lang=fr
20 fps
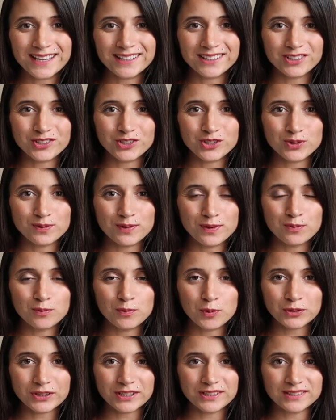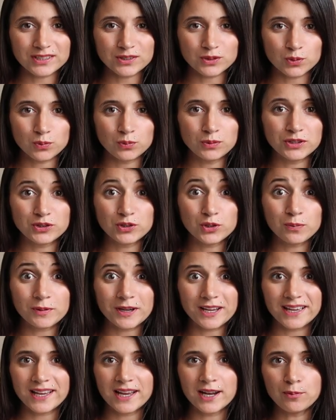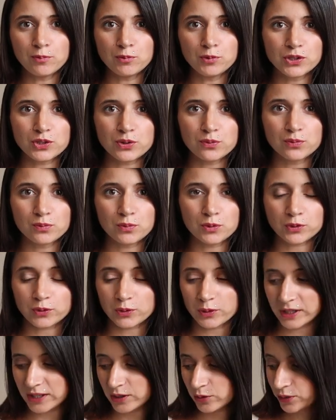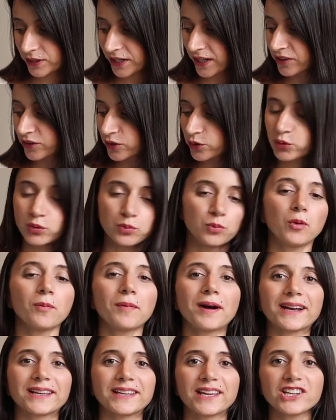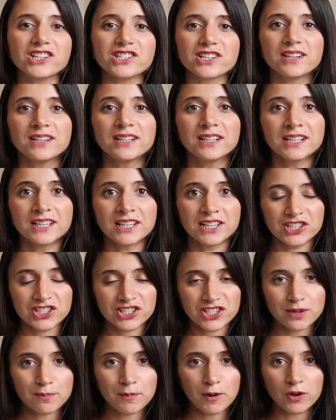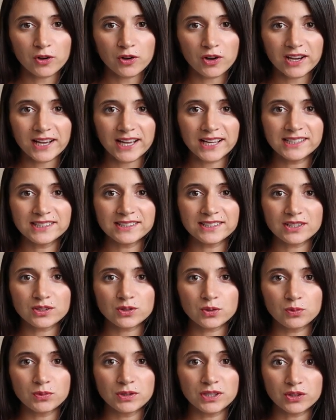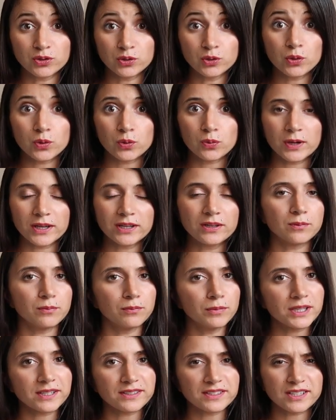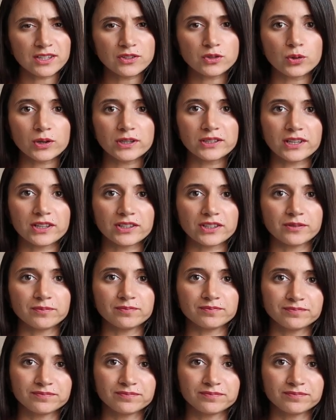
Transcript: cadre que je vais vous montrer c'est celui de Maëlle, puis je vous montrerai le cadre de mon mariage. J'ai pas encore réalisé celui de Owen, mais ça ne saurait tarder.